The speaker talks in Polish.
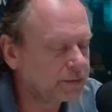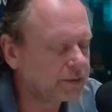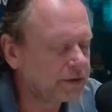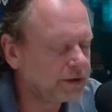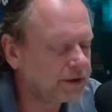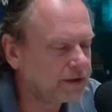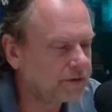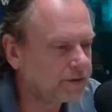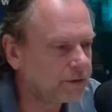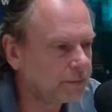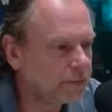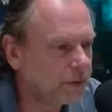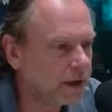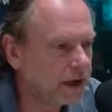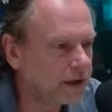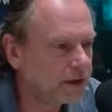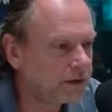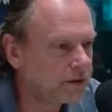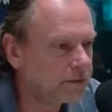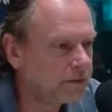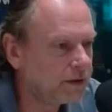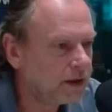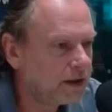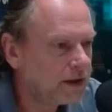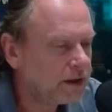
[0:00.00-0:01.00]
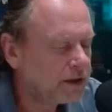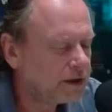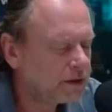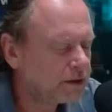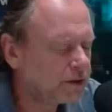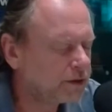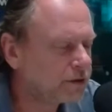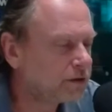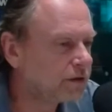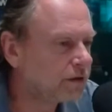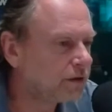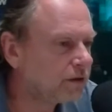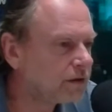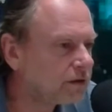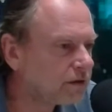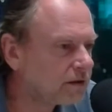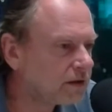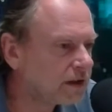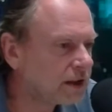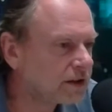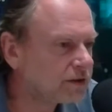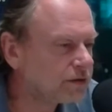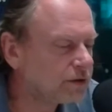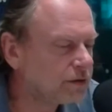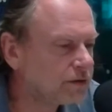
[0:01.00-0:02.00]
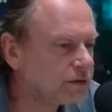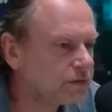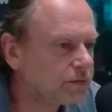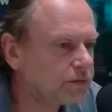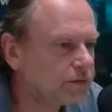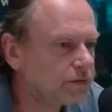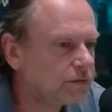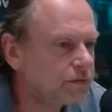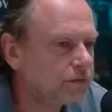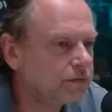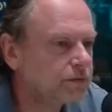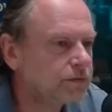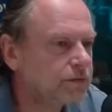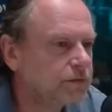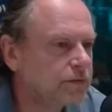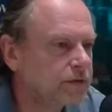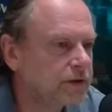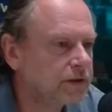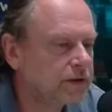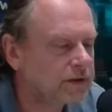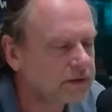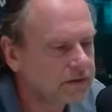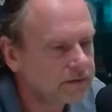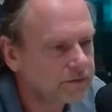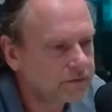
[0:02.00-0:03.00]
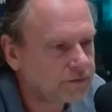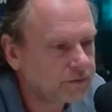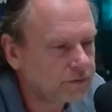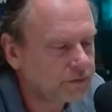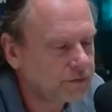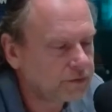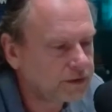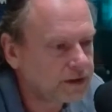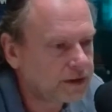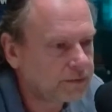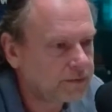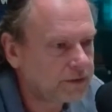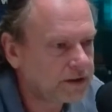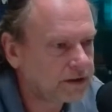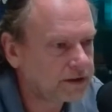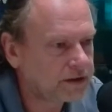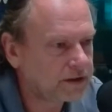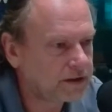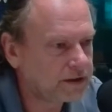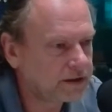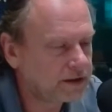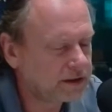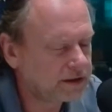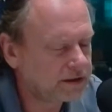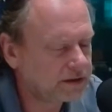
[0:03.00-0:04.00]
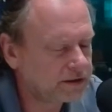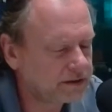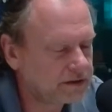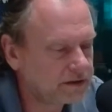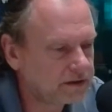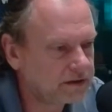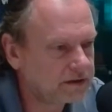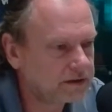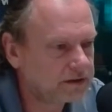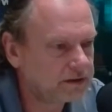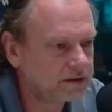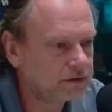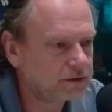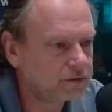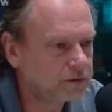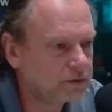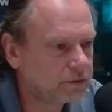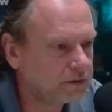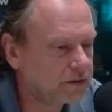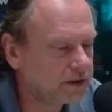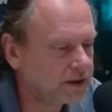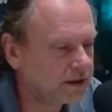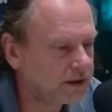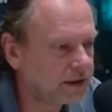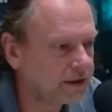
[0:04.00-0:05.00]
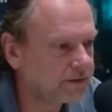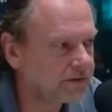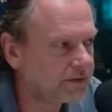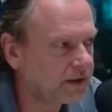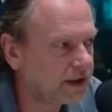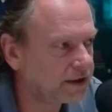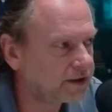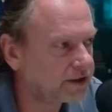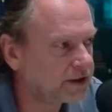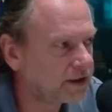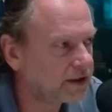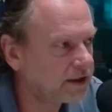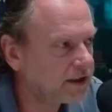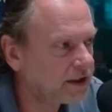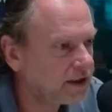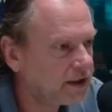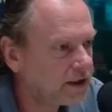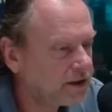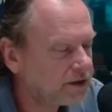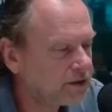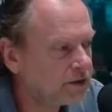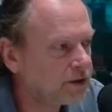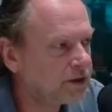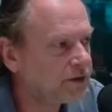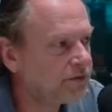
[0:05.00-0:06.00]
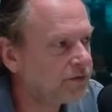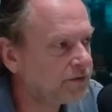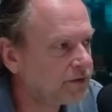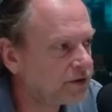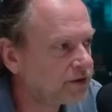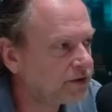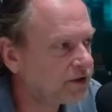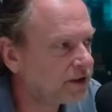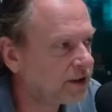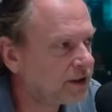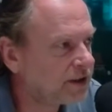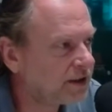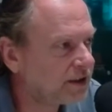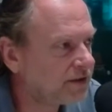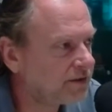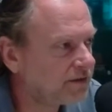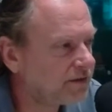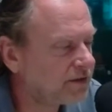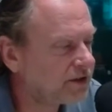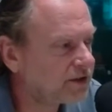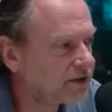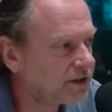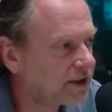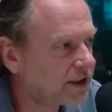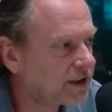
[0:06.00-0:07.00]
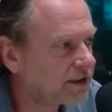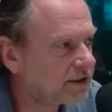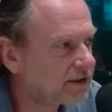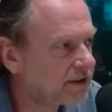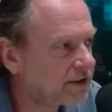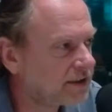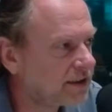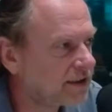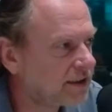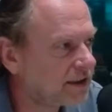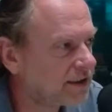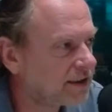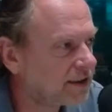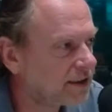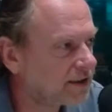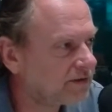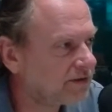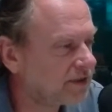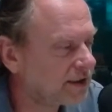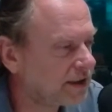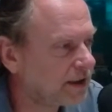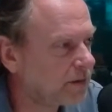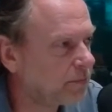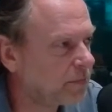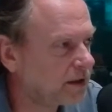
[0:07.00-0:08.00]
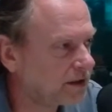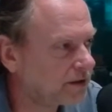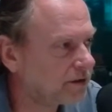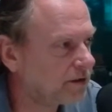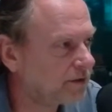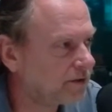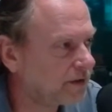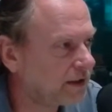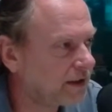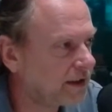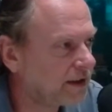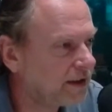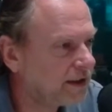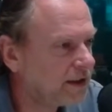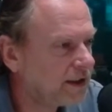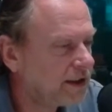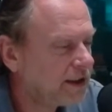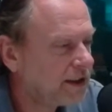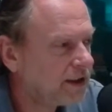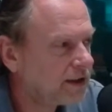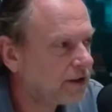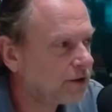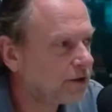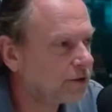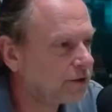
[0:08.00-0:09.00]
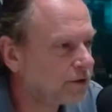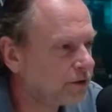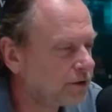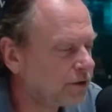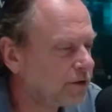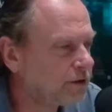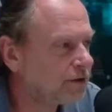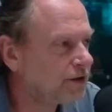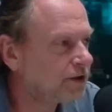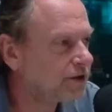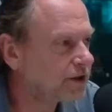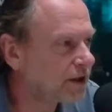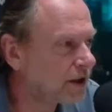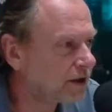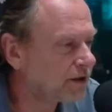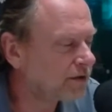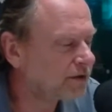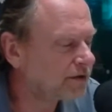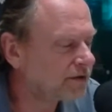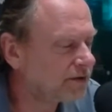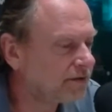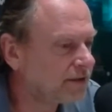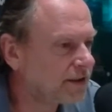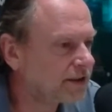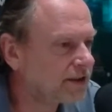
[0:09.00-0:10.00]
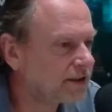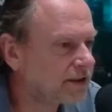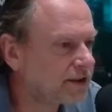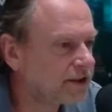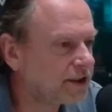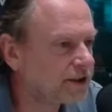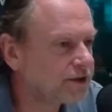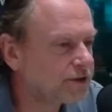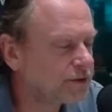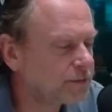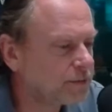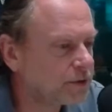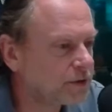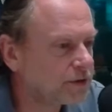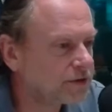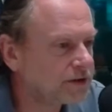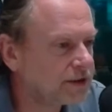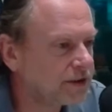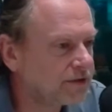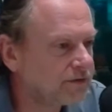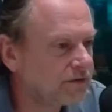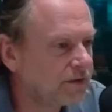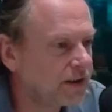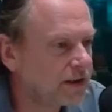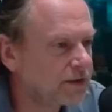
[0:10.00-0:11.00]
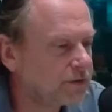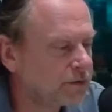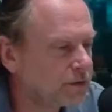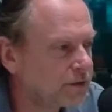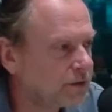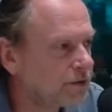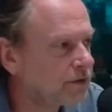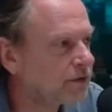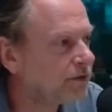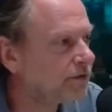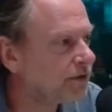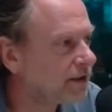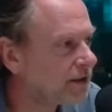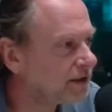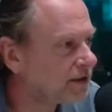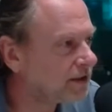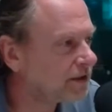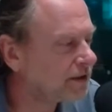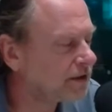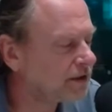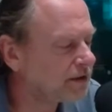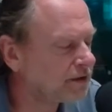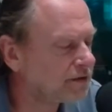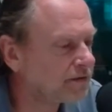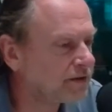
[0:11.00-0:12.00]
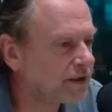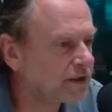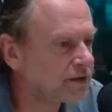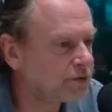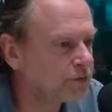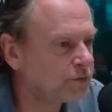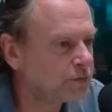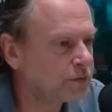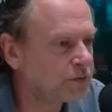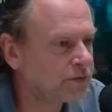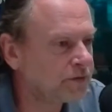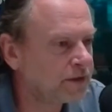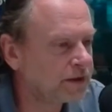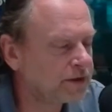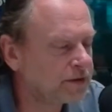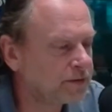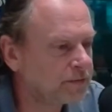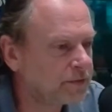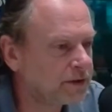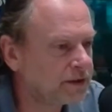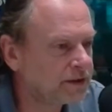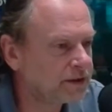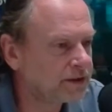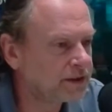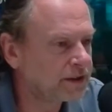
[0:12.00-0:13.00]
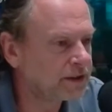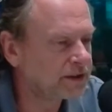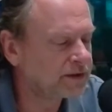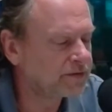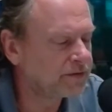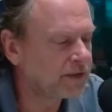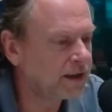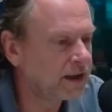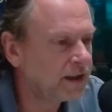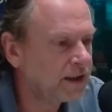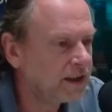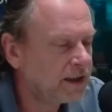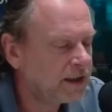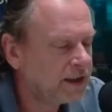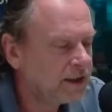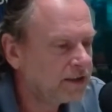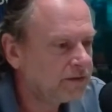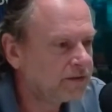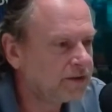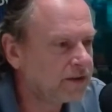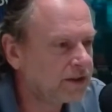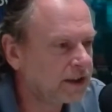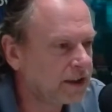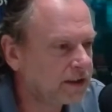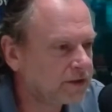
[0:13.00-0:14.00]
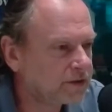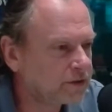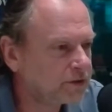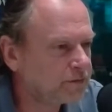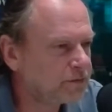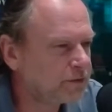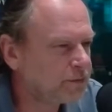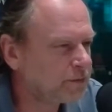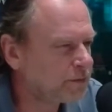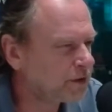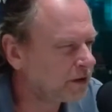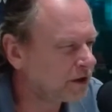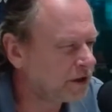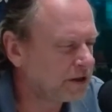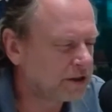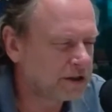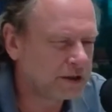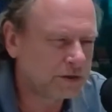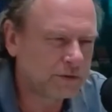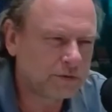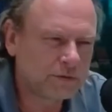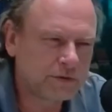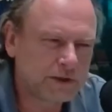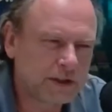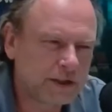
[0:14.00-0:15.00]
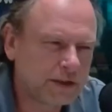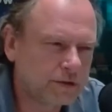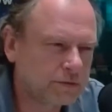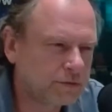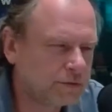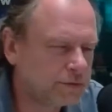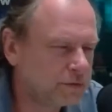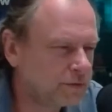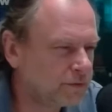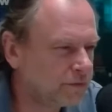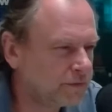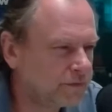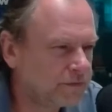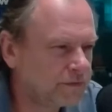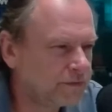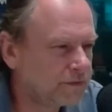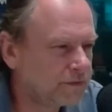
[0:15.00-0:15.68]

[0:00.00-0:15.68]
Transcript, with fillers: nie wypalił, no to dla rządu, który w dużej mierze też zyskuje na wacie, no im wyższe, wyższa jest cena tak zwana bazowa, mhm. no to doliczając 23% VAT-u, no to więcej tego VAT-u wpływa do Ministerstwa Finansów i myślę, że tutaj ruchów